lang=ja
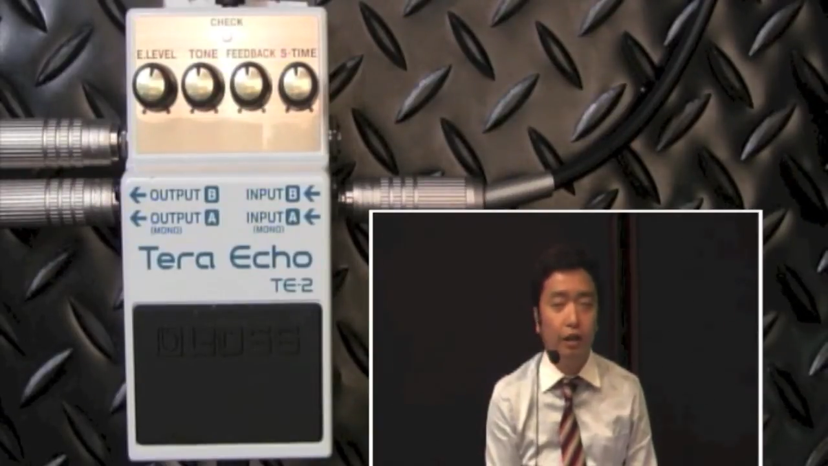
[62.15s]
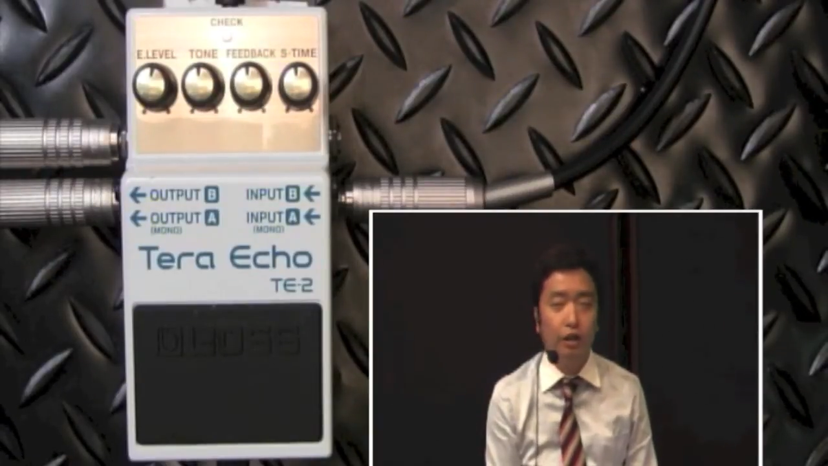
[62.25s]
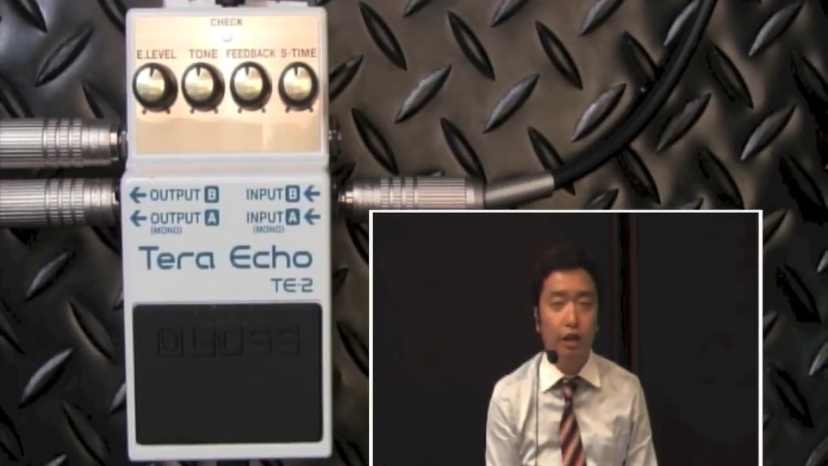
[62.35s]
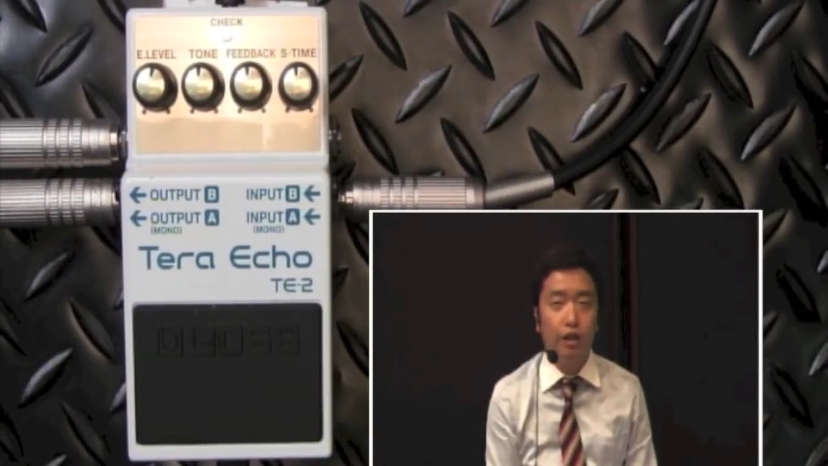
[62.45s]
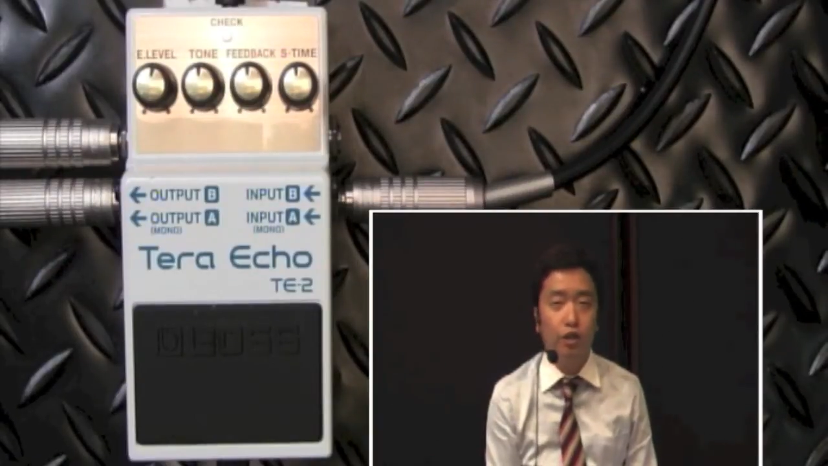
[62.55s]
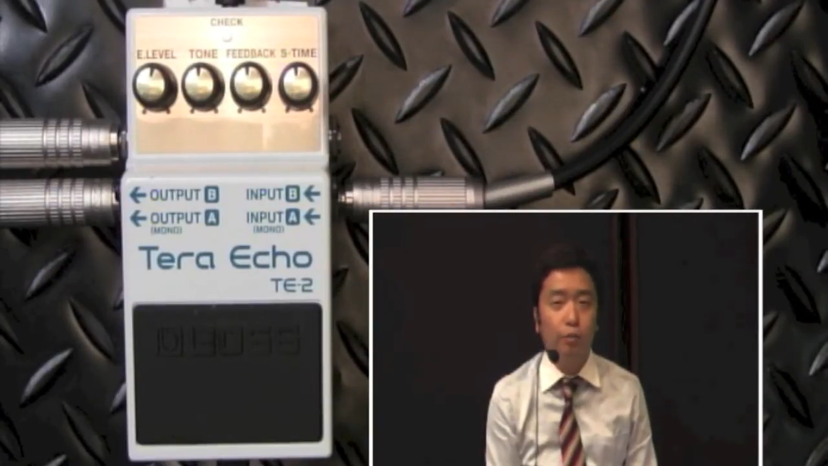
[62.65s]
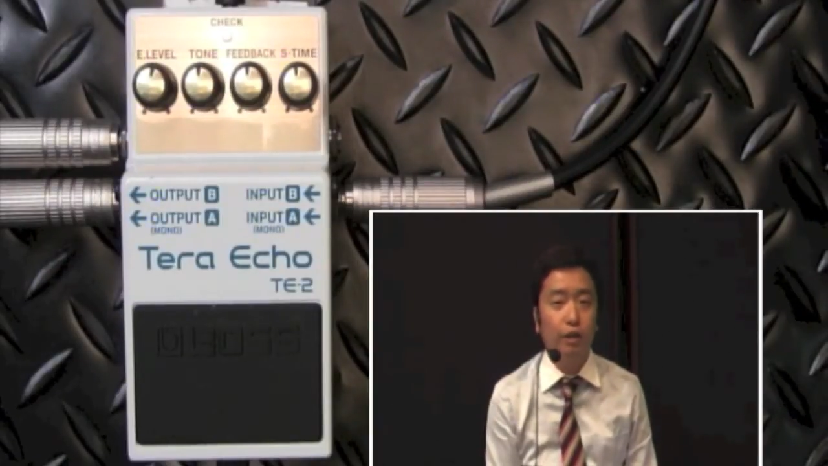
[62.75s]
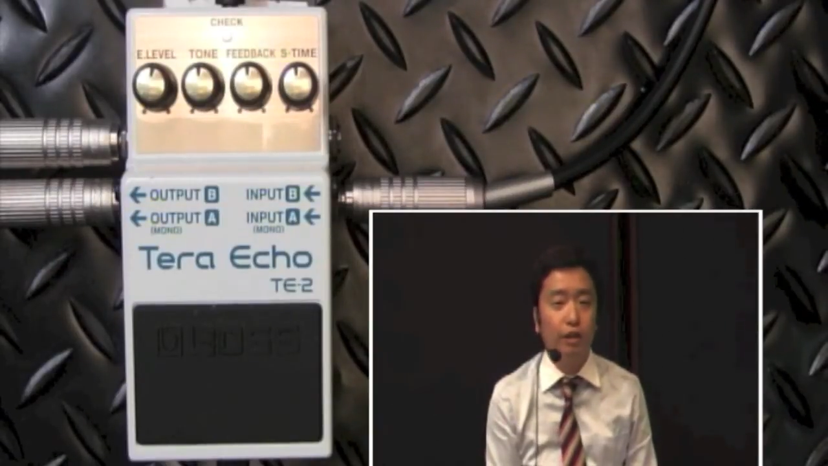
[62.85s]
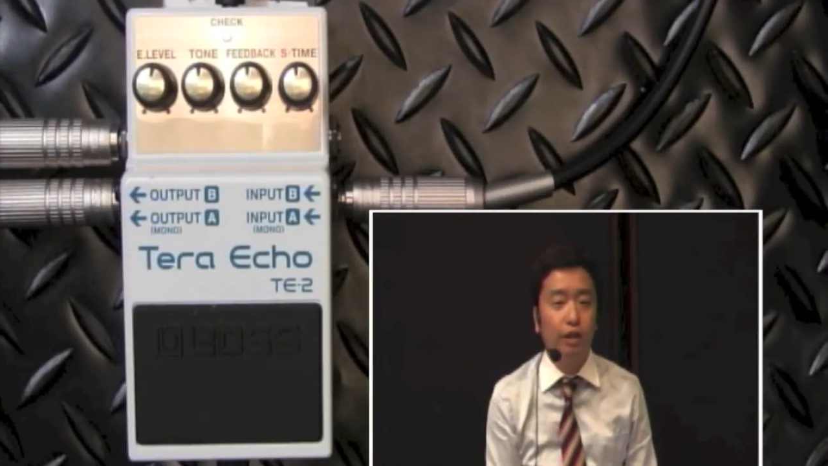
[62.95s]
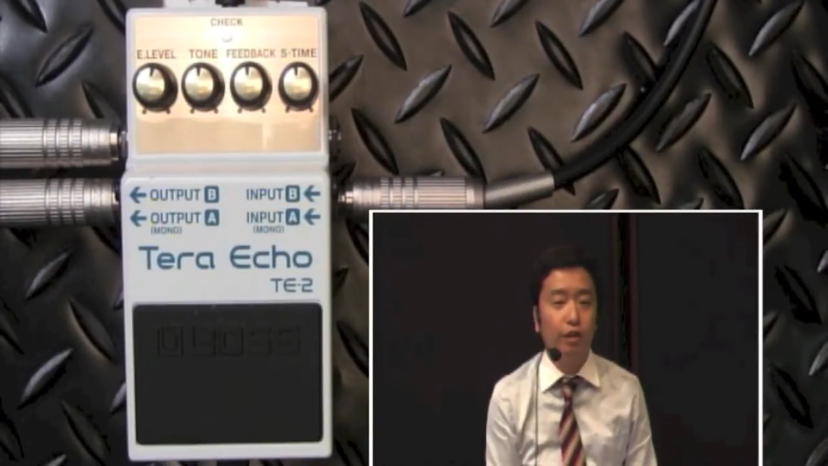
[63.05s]
記念すべ
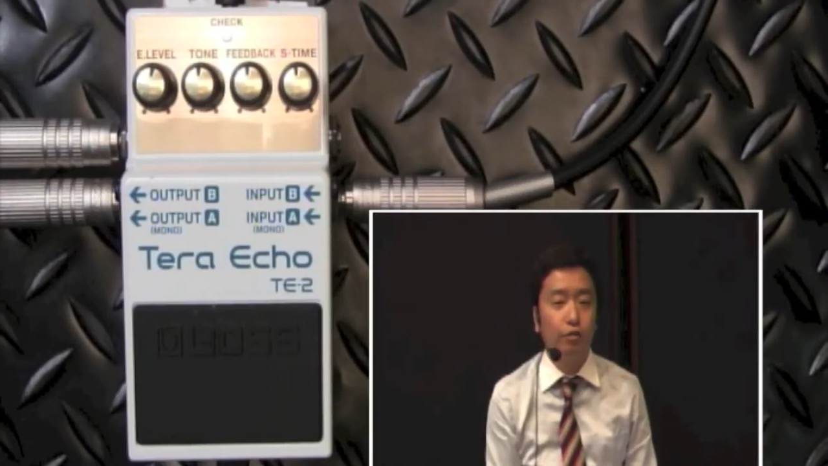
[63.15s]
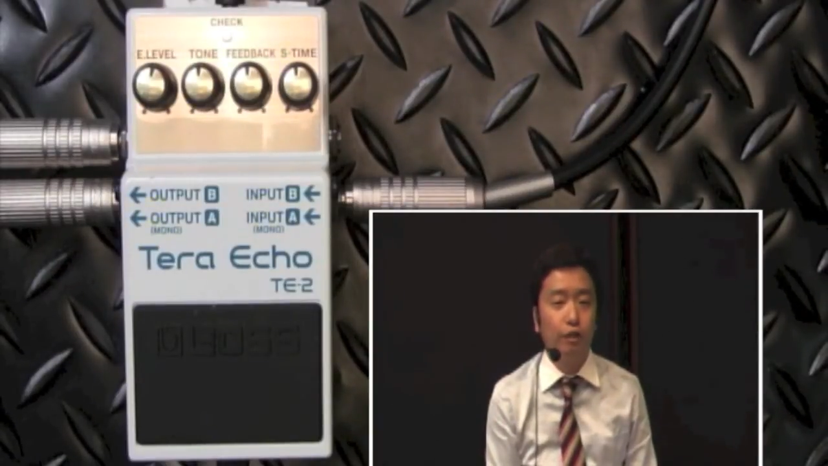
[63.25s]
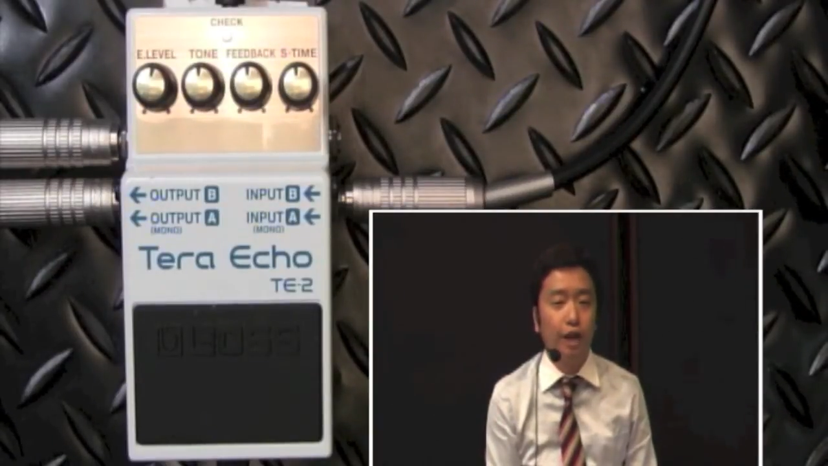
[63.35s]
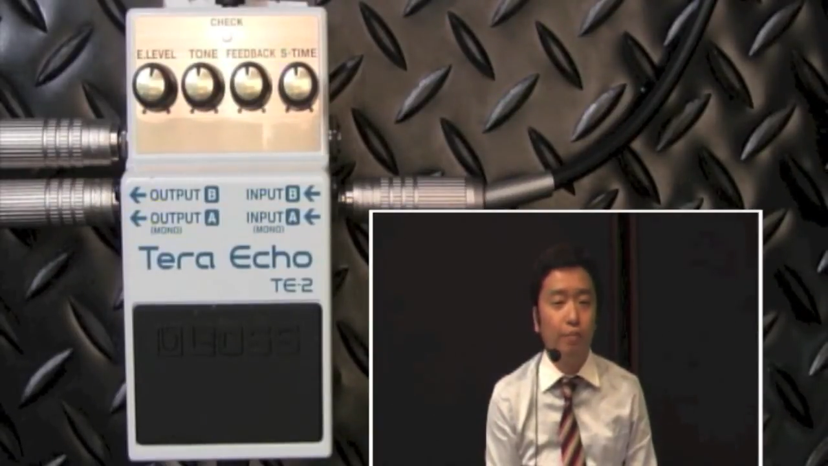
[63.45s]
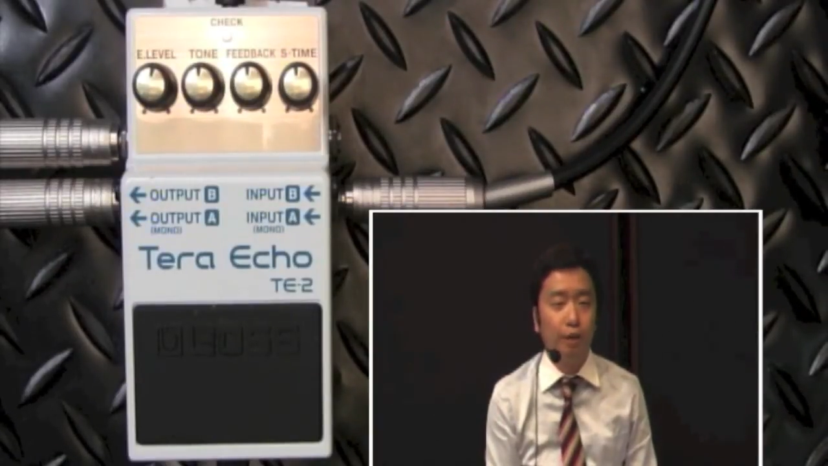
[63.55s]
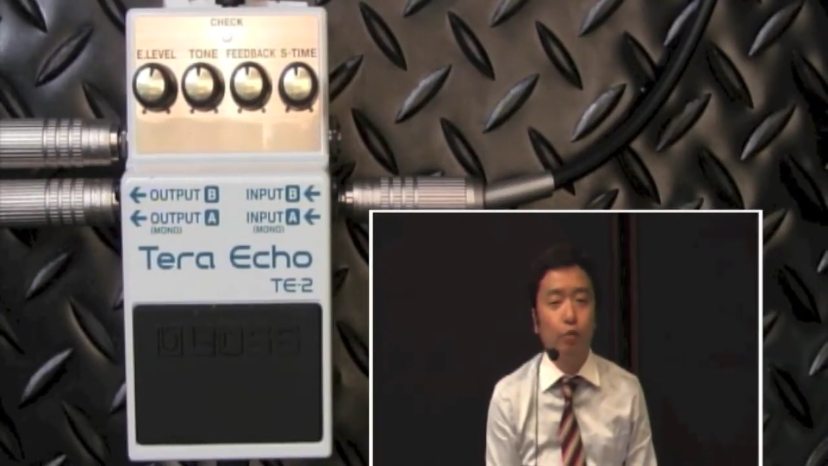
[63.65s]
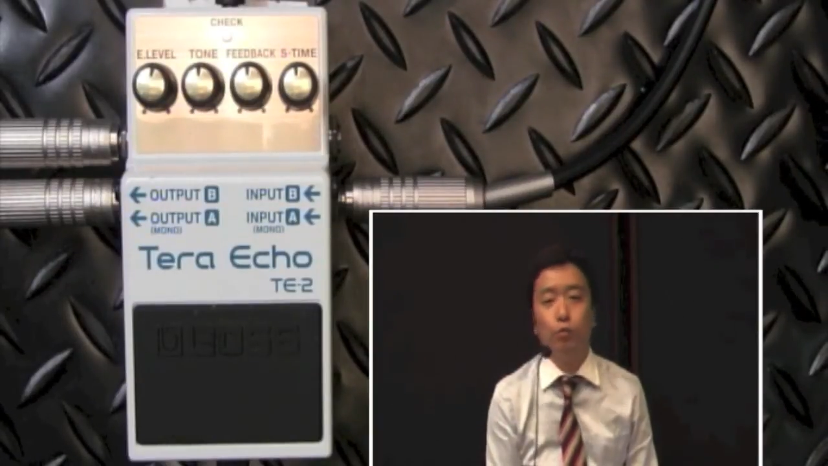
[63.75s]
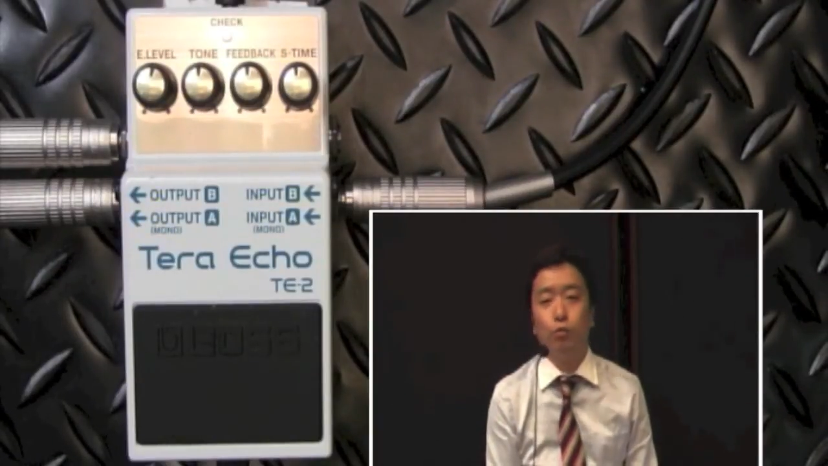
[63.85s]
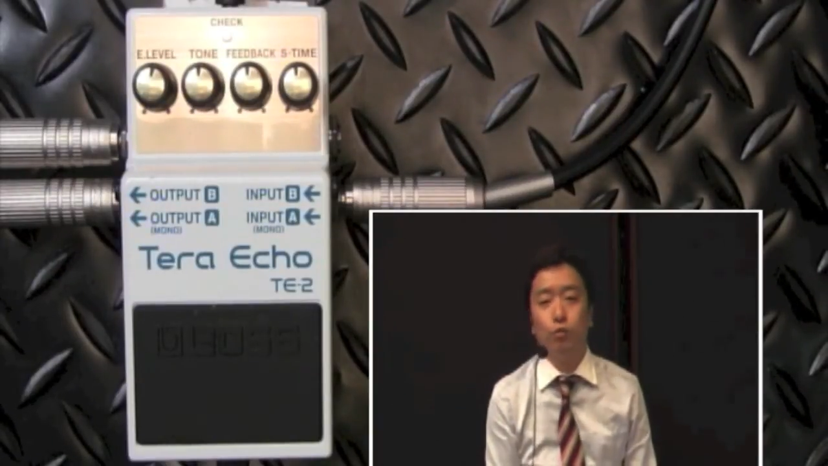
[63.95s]
きひゃくだいめということ